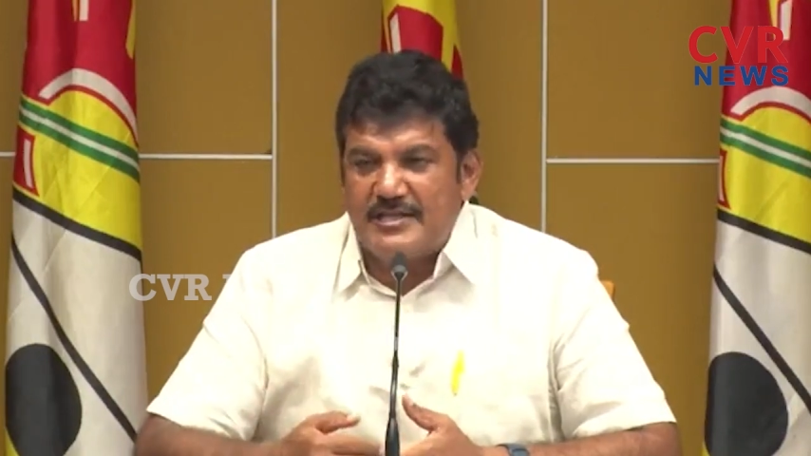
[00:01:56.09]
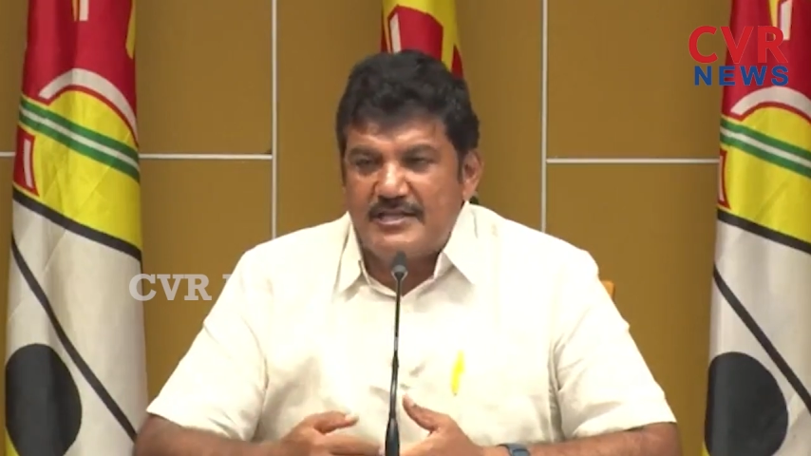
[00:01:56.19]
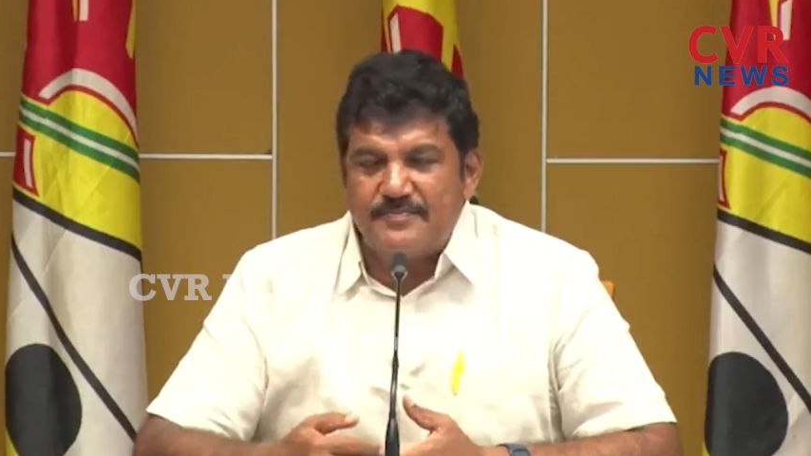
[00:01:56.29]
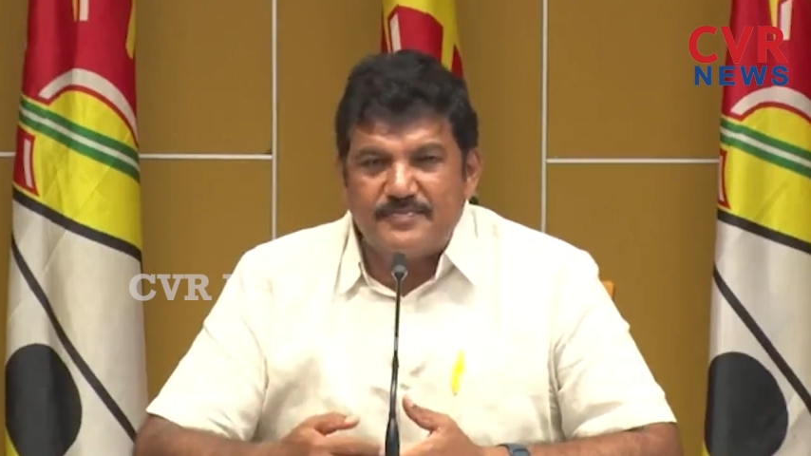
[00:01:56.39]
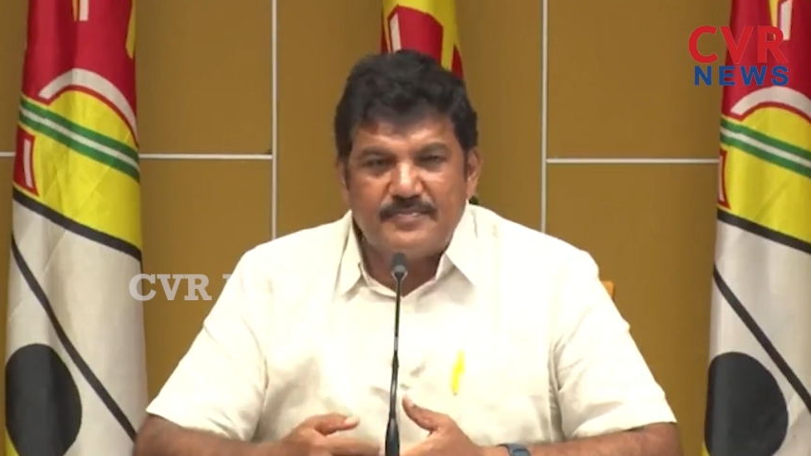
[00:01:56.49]

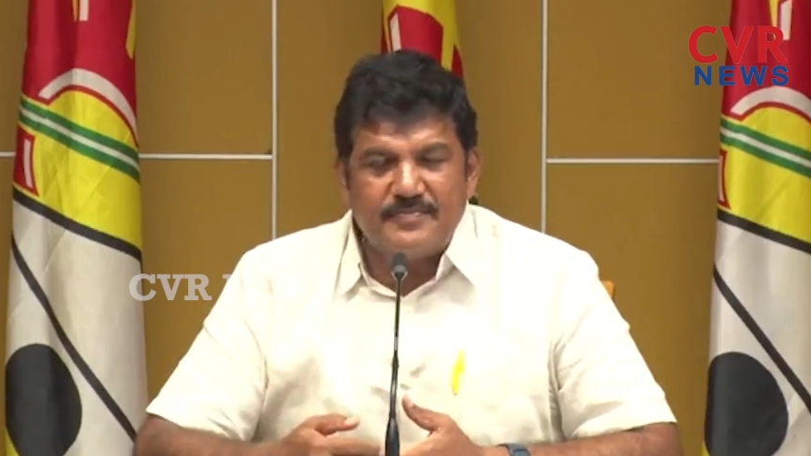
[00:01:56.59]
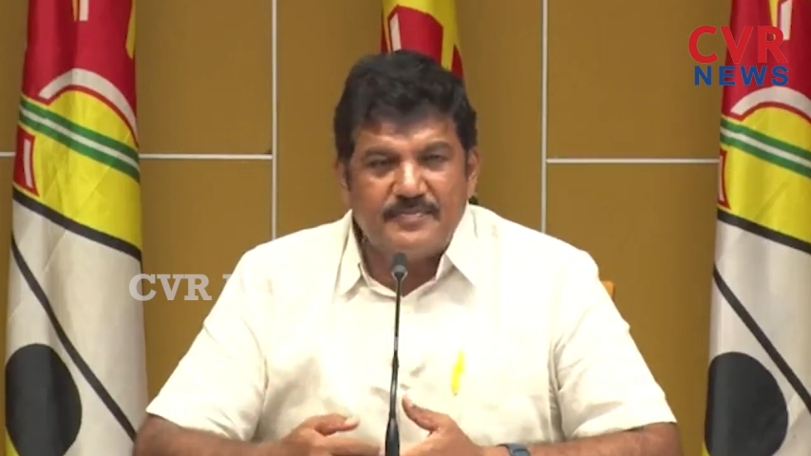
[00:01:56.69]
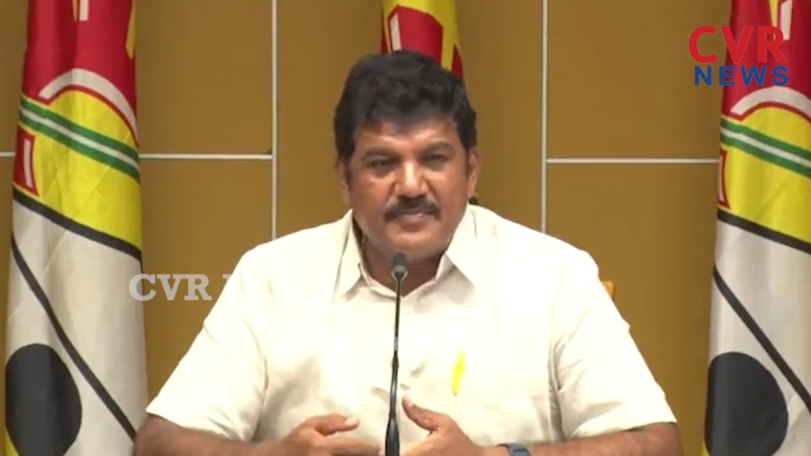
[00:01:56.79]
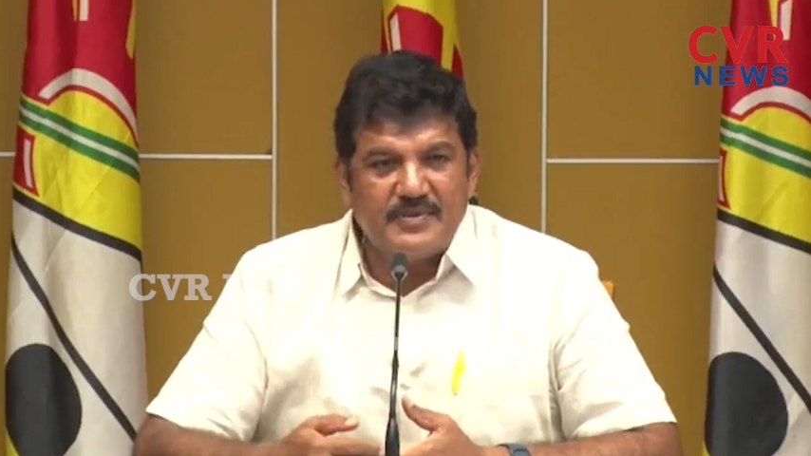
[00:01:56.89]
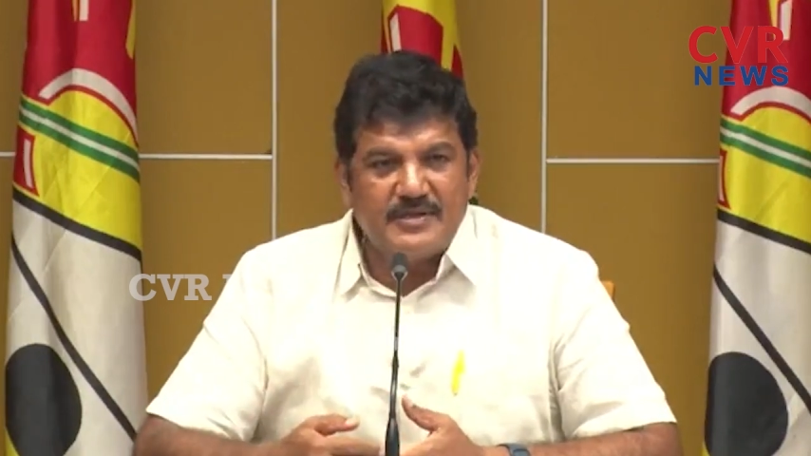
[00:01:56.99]
అనేది
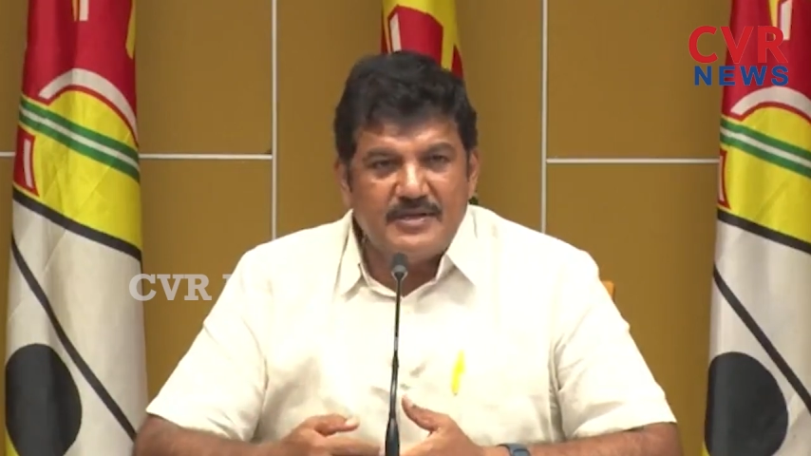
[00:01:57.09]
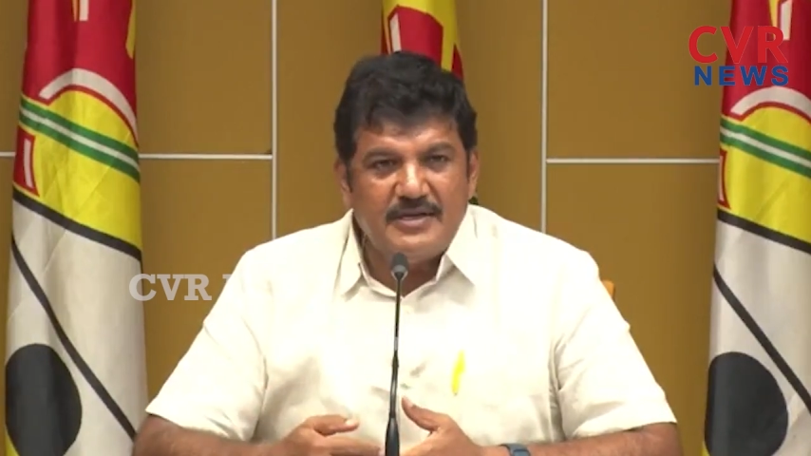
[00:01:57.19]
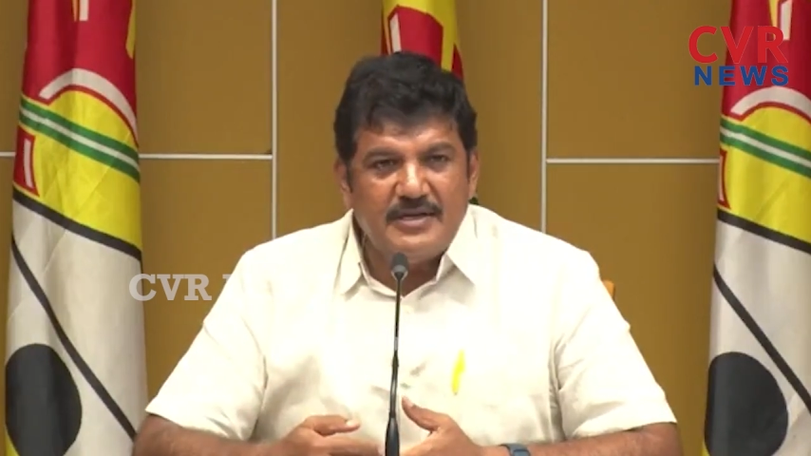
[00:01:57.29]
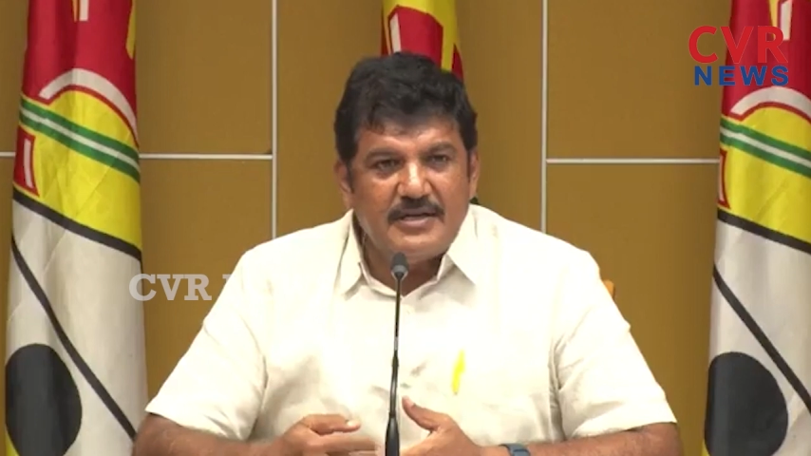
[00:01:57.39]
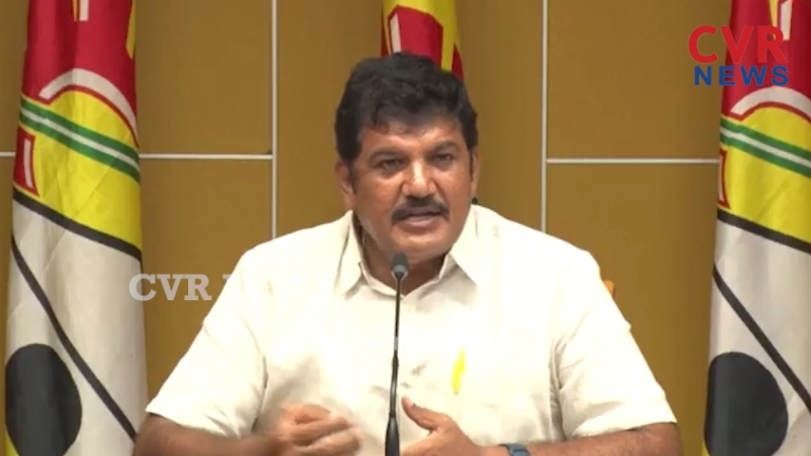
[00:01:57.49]

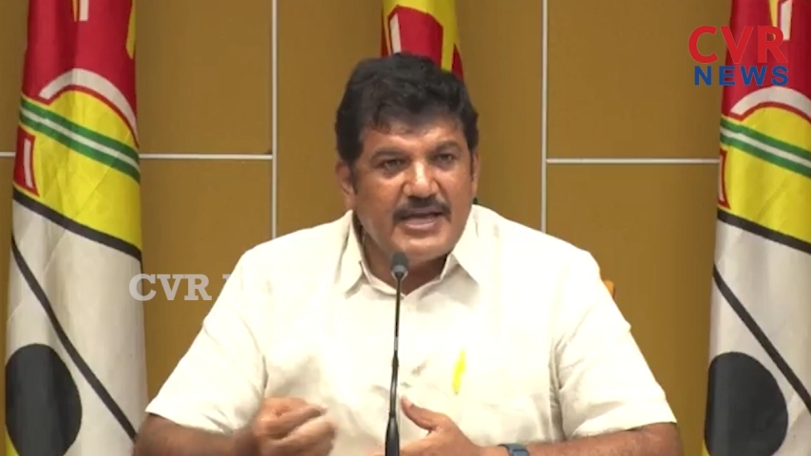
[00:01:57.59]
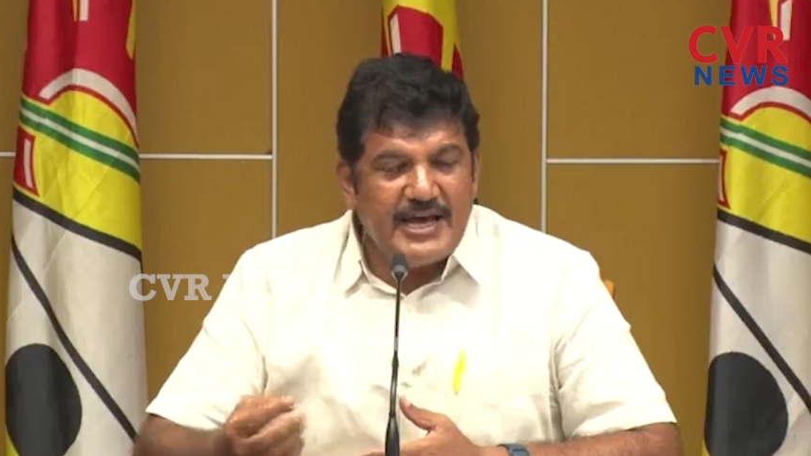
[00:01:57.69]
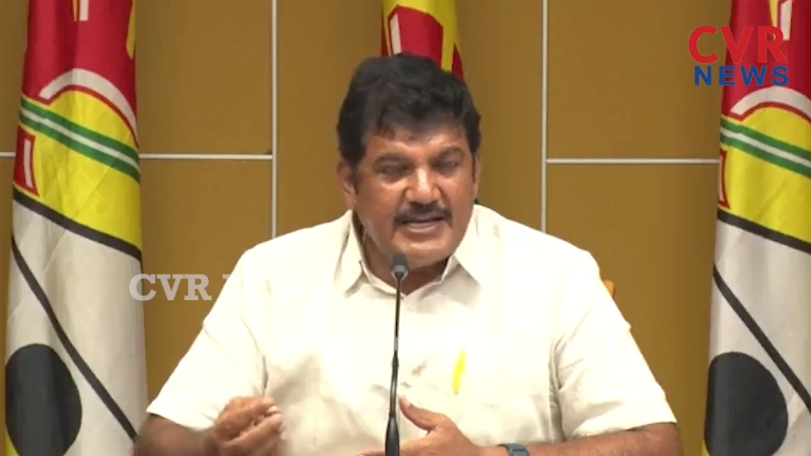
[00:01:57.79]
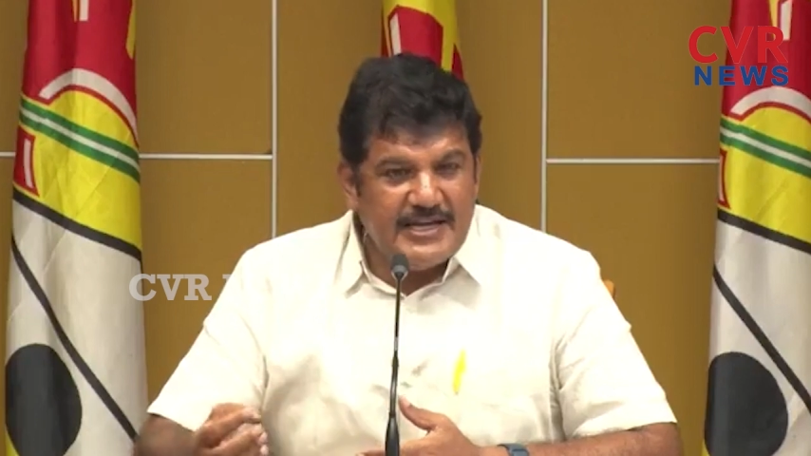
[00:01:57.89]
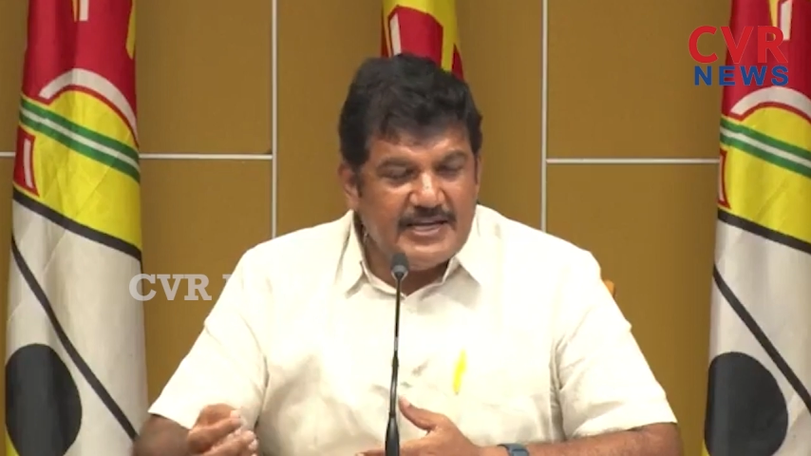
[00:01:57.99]
లేని